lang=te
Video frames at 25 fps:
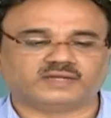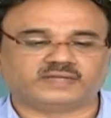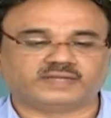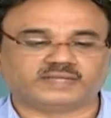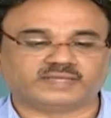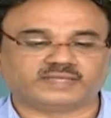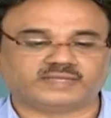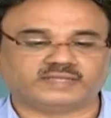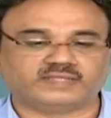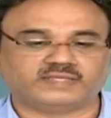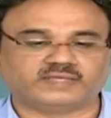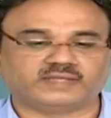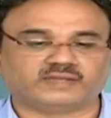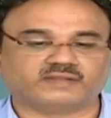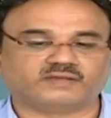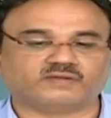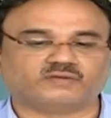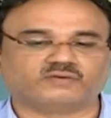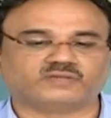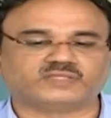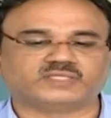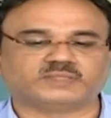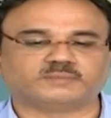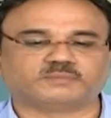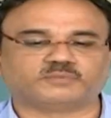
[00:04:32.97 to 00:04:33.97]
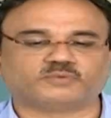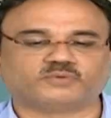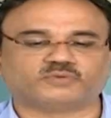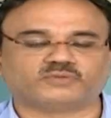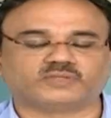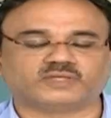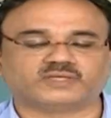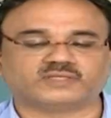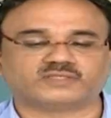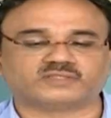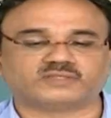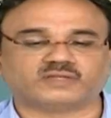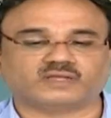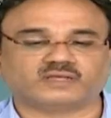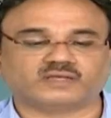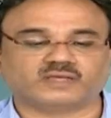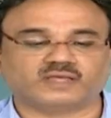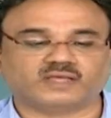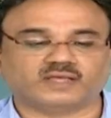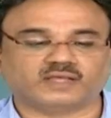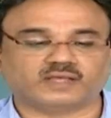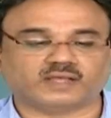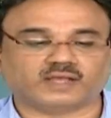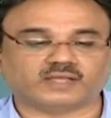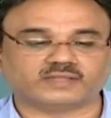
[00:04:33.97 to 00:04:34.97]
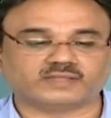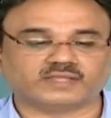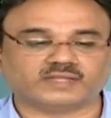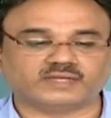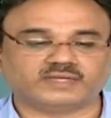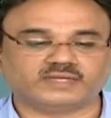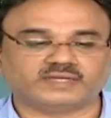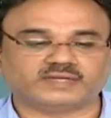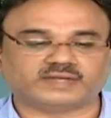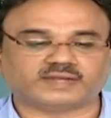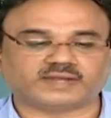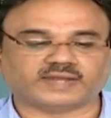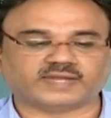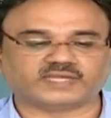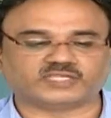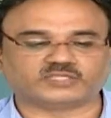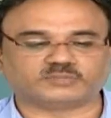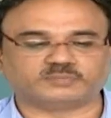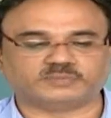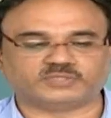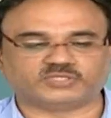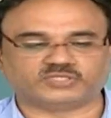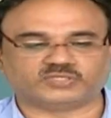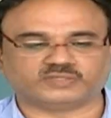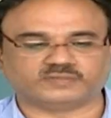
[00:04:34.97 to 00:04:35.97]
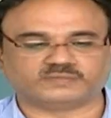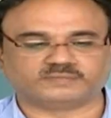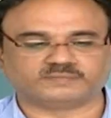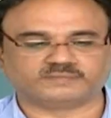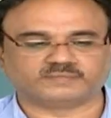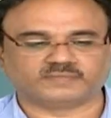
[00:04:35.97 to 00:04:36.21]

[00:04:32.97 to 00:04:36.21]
టెక్నికల్గా కూడా చెప్పుకోదగ్గ స్టాక్ అదాన్ని ట్రాన్స్మిషన్